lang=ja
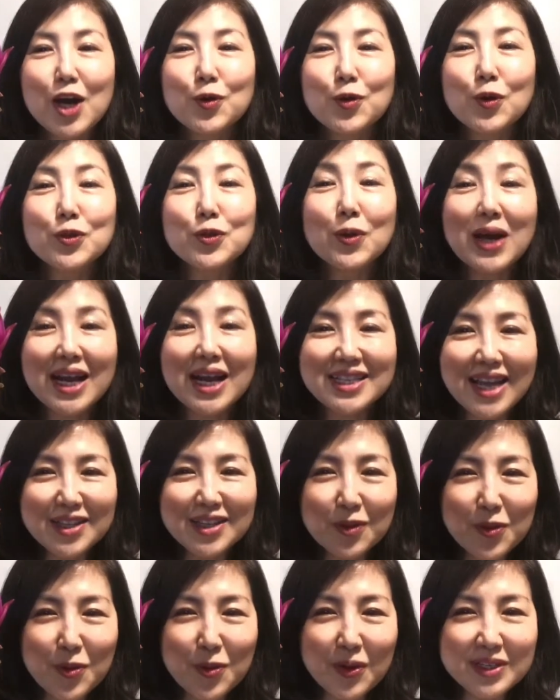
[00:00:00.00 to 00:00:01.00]
この花
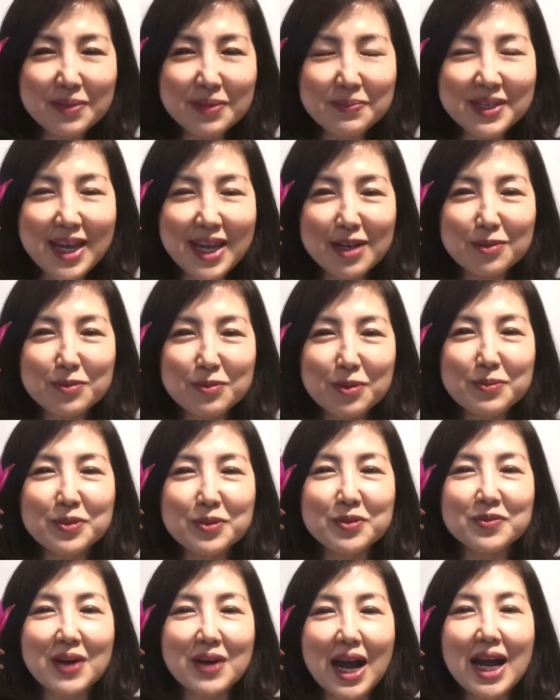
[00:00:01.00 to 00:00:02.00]
のように見える部
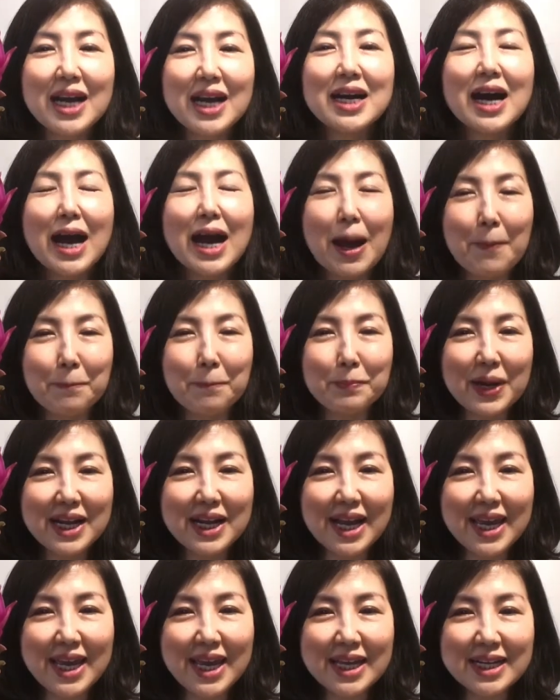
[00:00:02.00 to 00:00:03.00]
分は葉っぱ
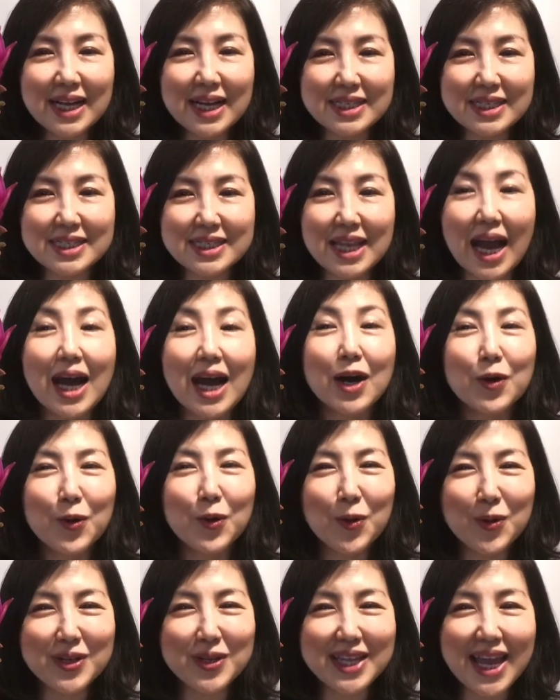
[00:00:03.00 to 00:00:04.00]
が変化した
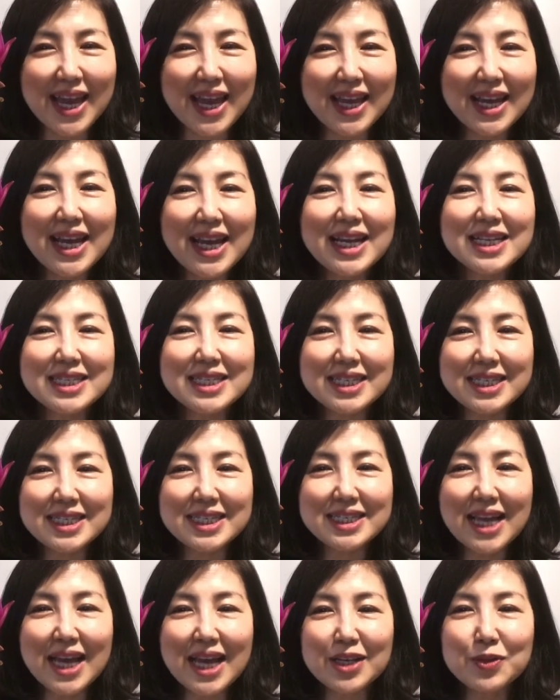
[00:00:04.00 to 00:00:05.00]
苞で、実
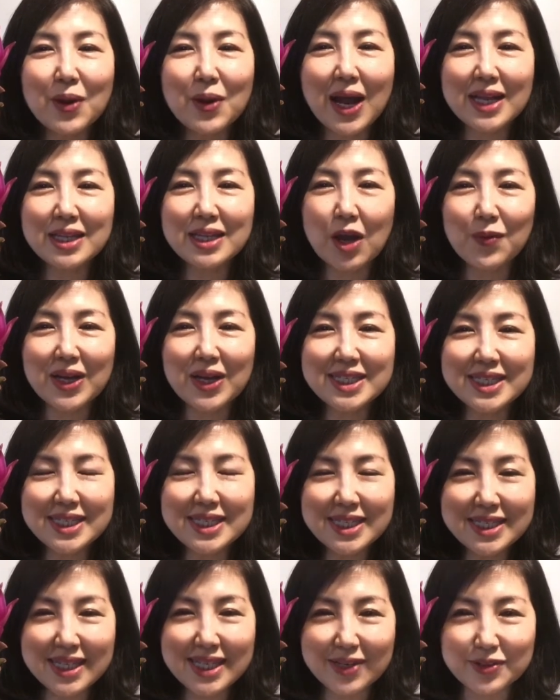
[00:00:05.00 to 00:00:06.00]
際の花は
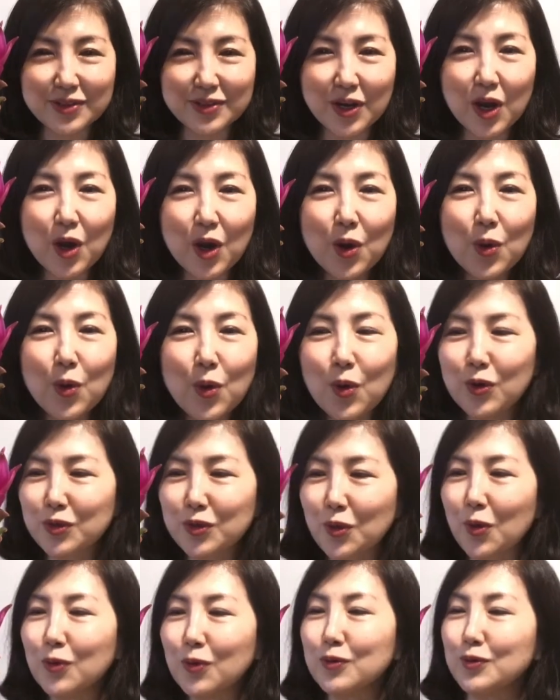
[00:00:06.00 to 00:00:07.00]
小さく苞
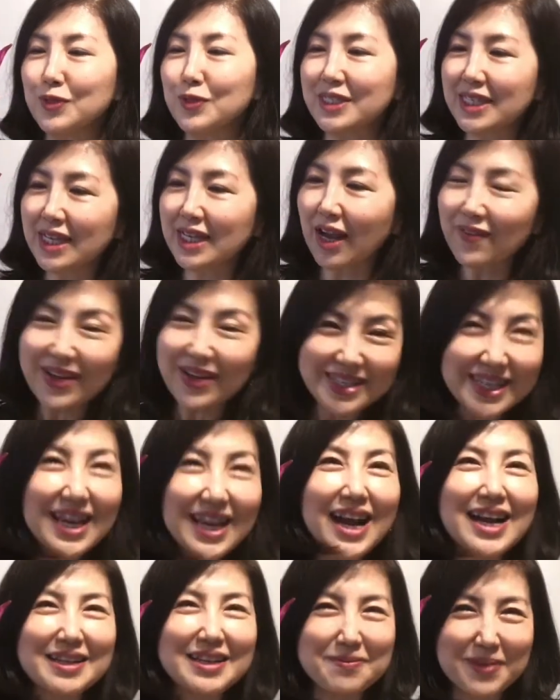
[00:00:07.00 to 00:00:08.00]
の内側に
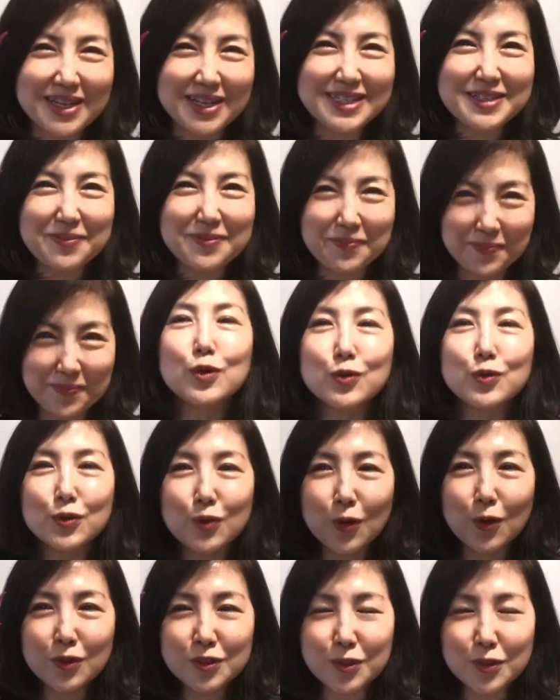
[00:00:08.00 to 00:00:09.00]
あります。
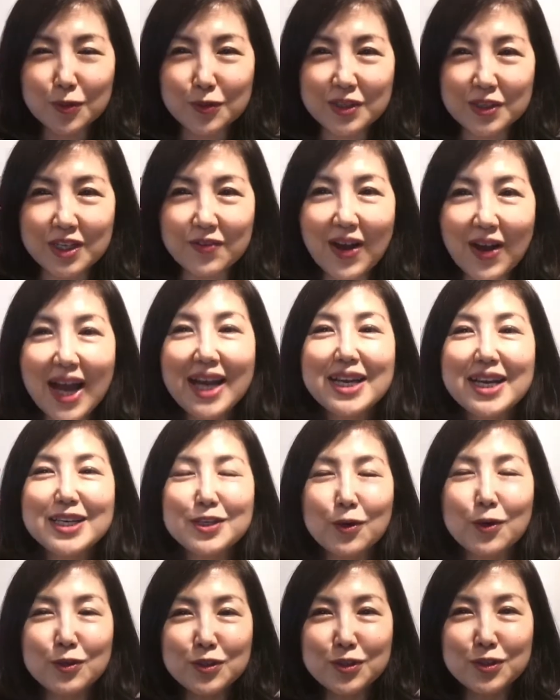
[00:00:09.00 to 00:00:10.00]
ウコン属には
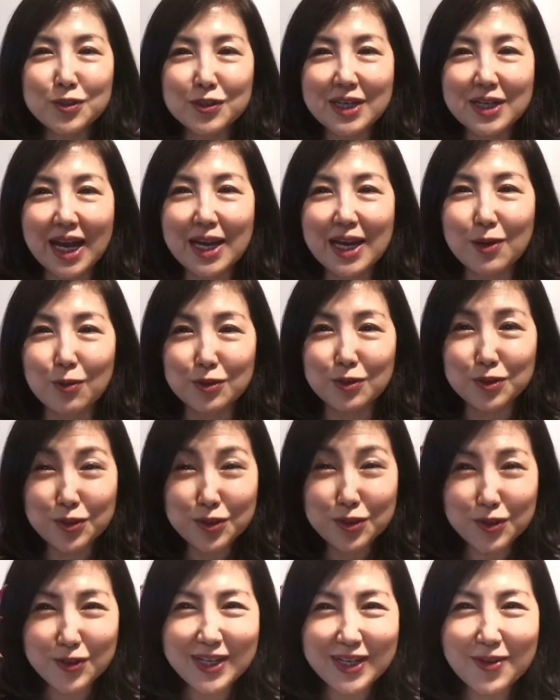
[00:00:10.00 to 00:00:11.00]
よんじゅうからごじゅっ
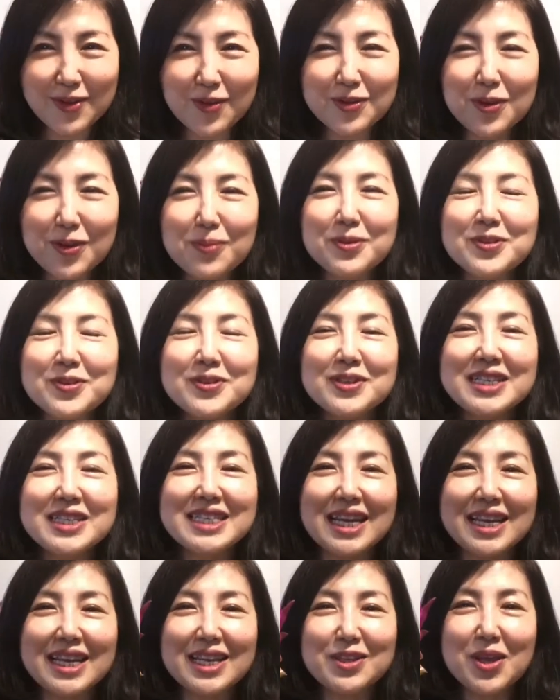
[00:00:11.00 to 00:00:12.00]
しゅるいほど分類
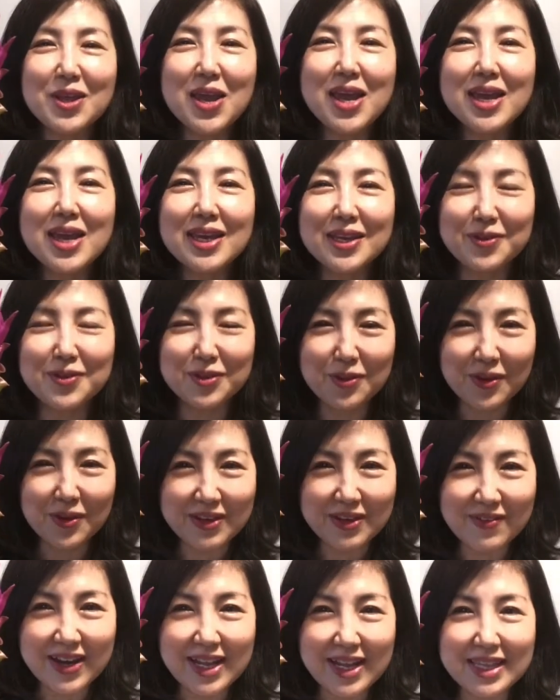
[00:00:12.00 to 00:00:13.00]
されていると
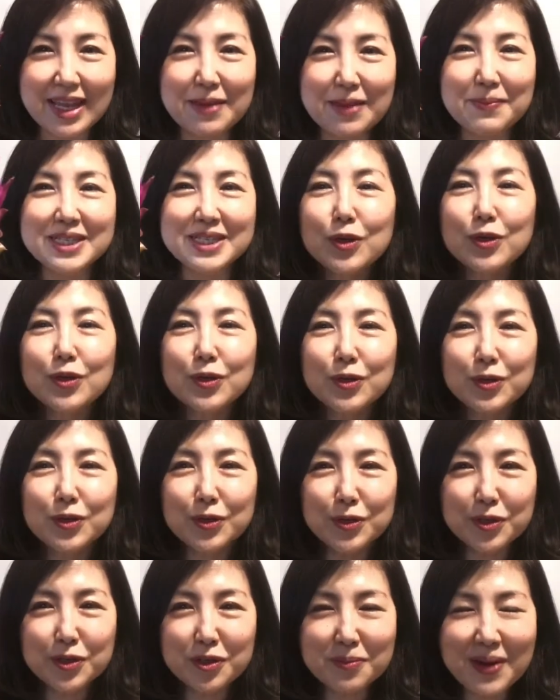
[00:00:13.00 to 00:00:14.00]
言われています。
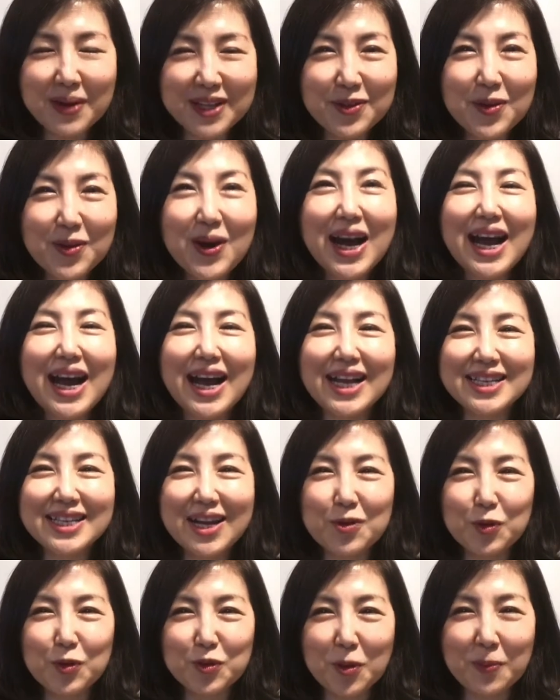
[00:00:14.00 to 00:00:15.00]
クルクマの花
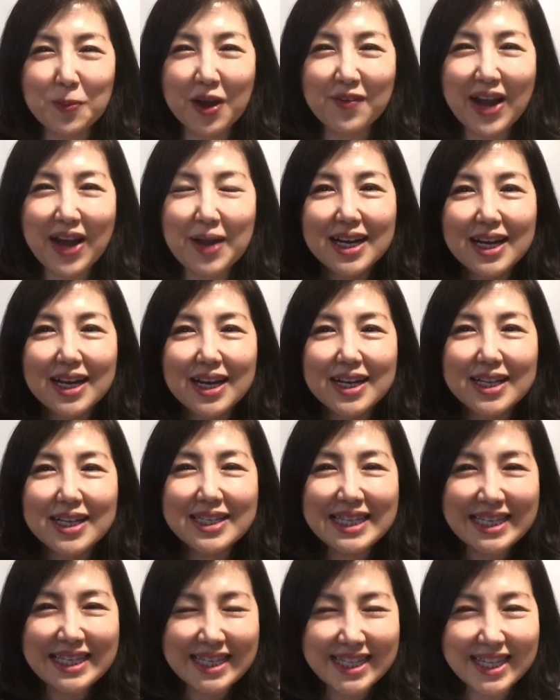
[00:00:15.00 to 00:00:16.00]
言葉は、
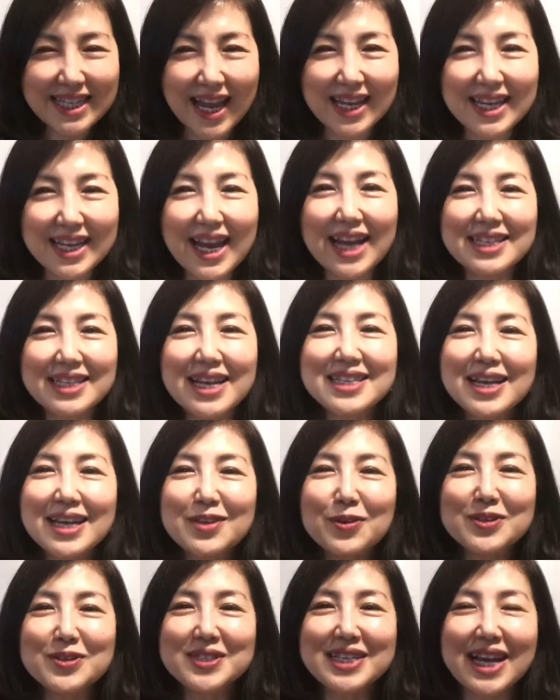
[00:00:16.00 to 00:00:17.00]
忍耐、あなた
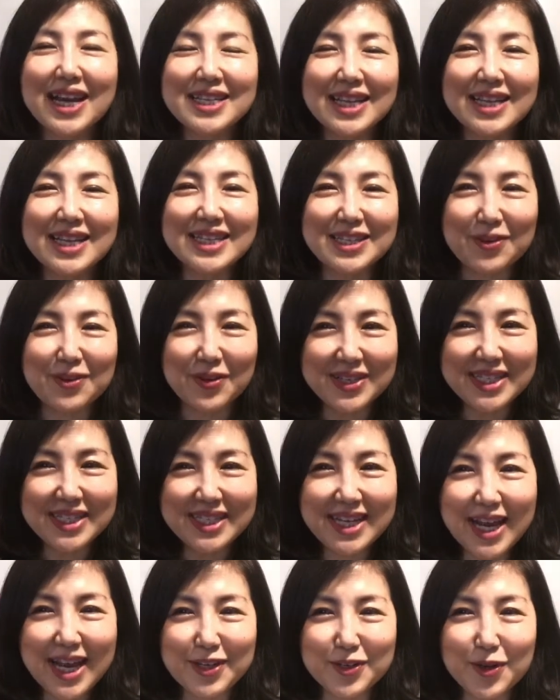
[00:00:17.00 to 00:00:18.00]
の姿に酔いし
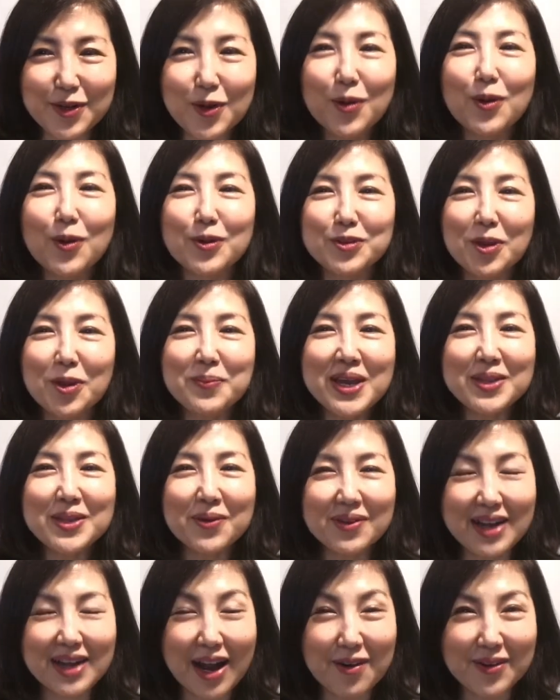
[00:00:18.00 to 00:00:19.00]
れる、乙女
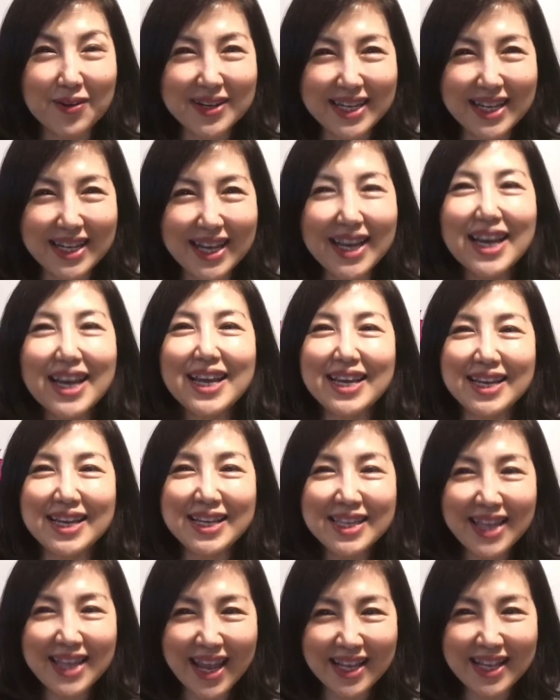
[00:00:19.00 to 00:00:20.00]
の香り、
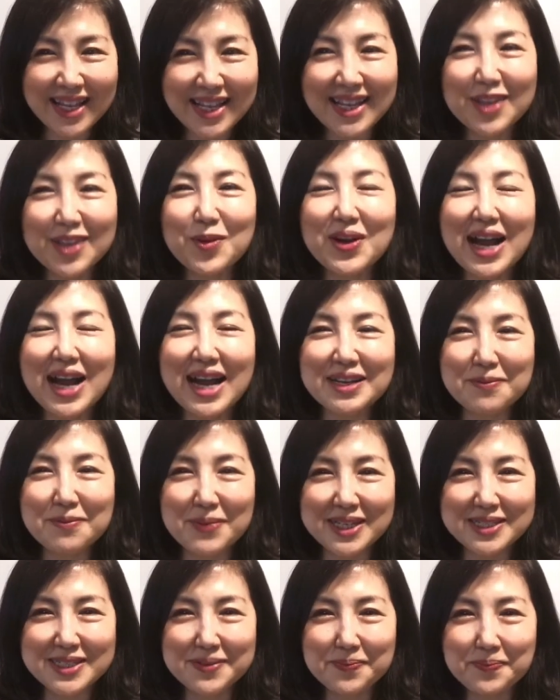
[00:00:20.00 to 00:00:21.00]
因縁などがあり
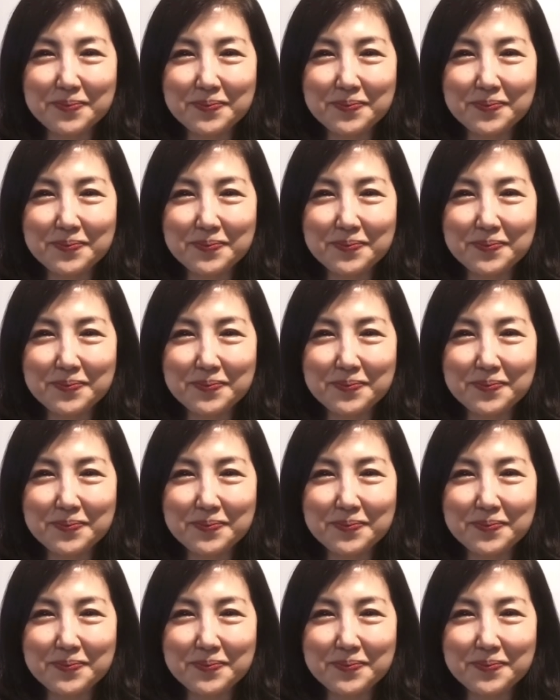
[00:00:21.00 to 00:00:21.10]
ます。